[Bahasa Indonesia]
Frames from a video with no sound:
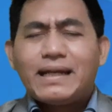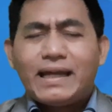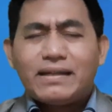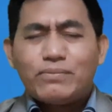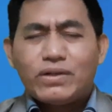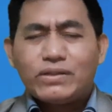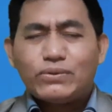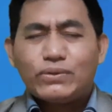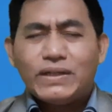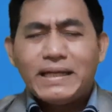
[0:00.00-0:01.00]
naik dan bukan
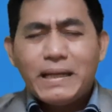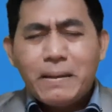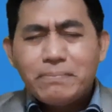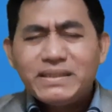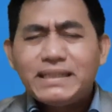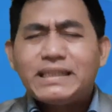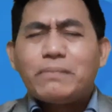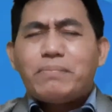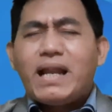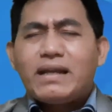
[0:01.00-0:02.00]
turun. Menjadi
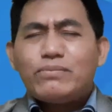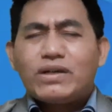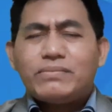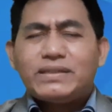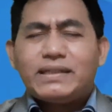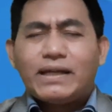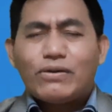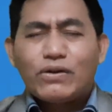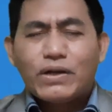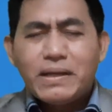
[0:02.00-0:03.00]
kepala dan bukan menjadi
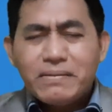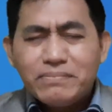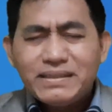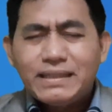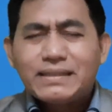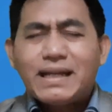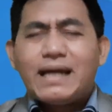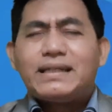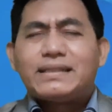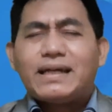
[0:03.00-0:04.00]
ekor. Menjadi terang
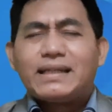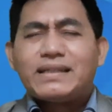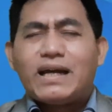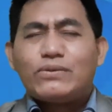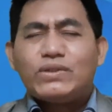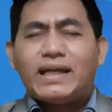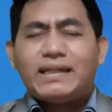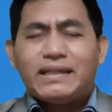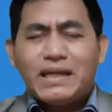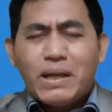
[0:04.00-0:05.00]
di tengah-tengah dunia
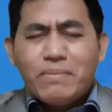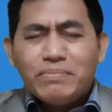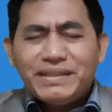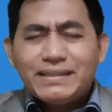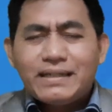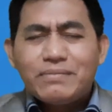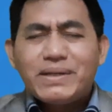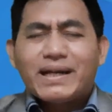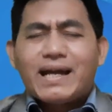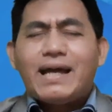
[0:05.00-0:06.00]
ini. Menjadi
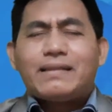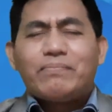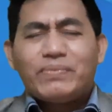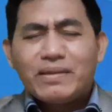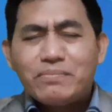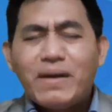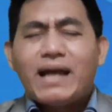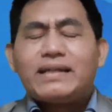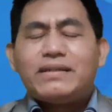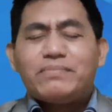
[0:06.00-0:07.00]
berkat
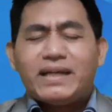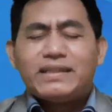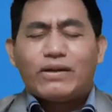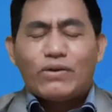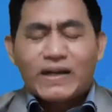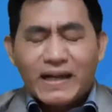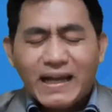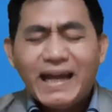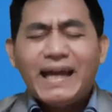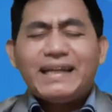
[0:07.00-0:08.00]
bagi banyak orang.
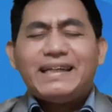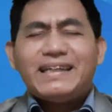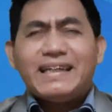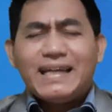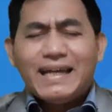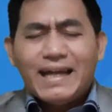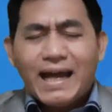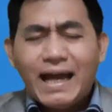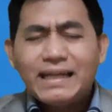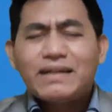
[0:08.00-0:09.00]
Hari ini,
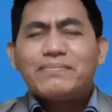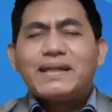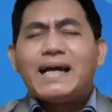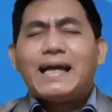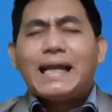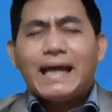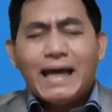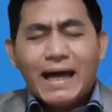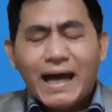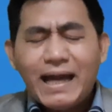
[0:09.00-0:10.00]
hari kemenangan,
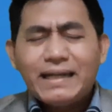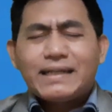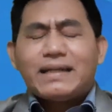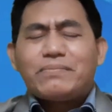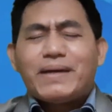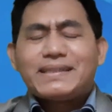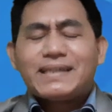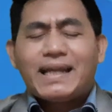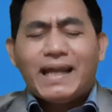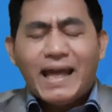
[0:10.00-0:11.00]
hari
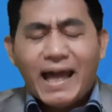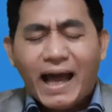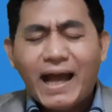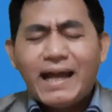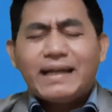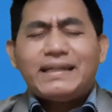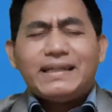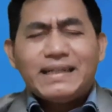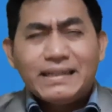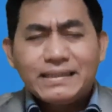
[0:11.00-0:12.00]
kelepasan, hari
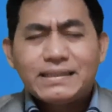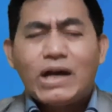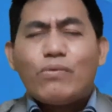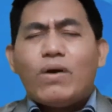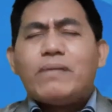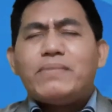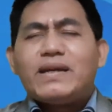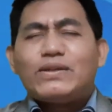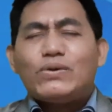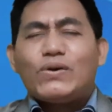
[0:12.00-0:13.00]

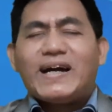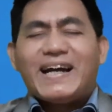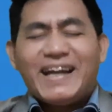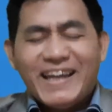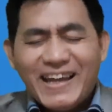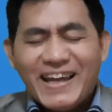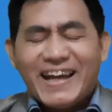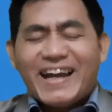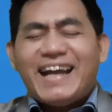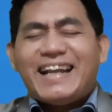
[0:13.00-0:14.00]
jawaban doa.
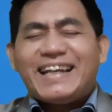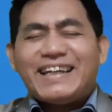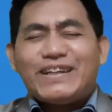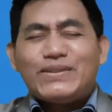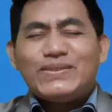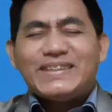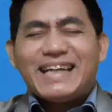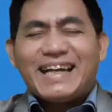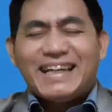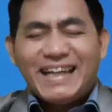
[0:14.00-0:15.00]
Haleluya.